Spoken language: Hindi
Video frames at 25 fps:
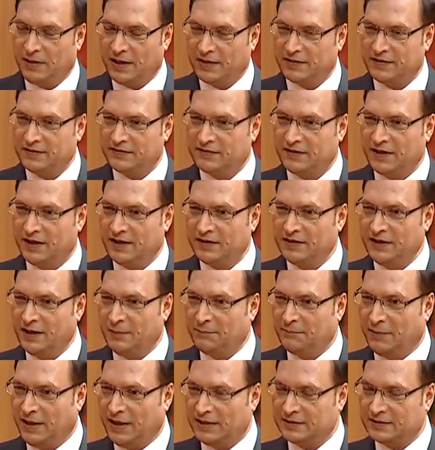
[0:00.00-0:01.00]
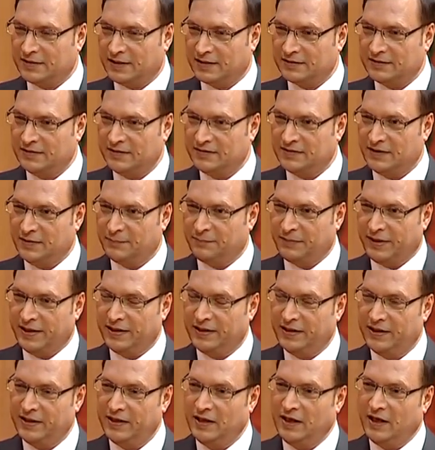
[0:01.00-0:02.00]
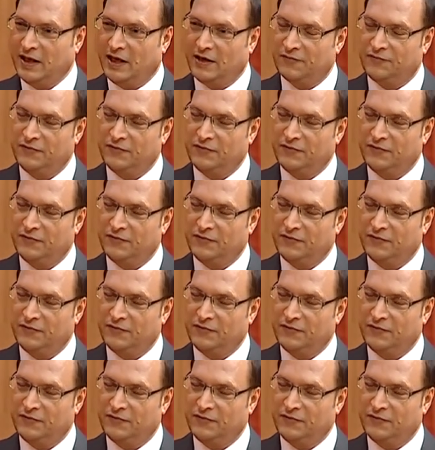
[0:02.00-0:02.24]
पाकिस्तान यहाँ बात करने से पहले